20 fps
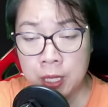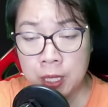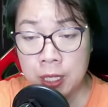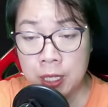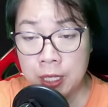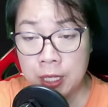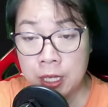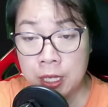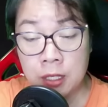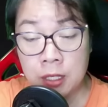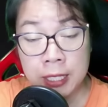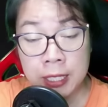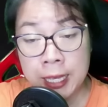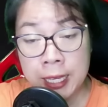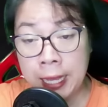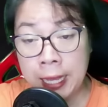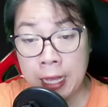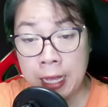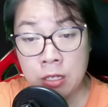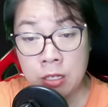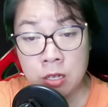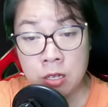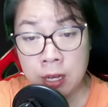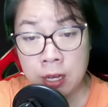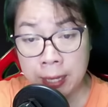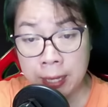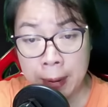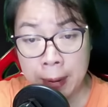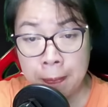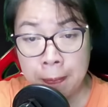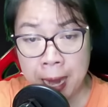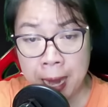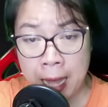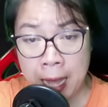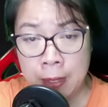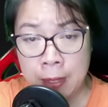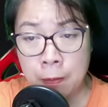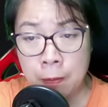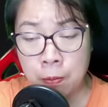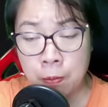Nhưng khi cánh cửa khép lại,
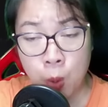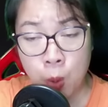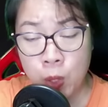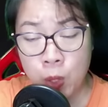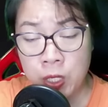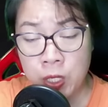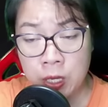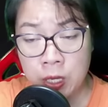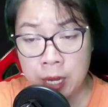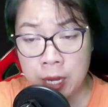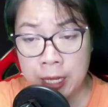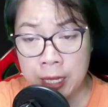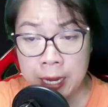mỗi người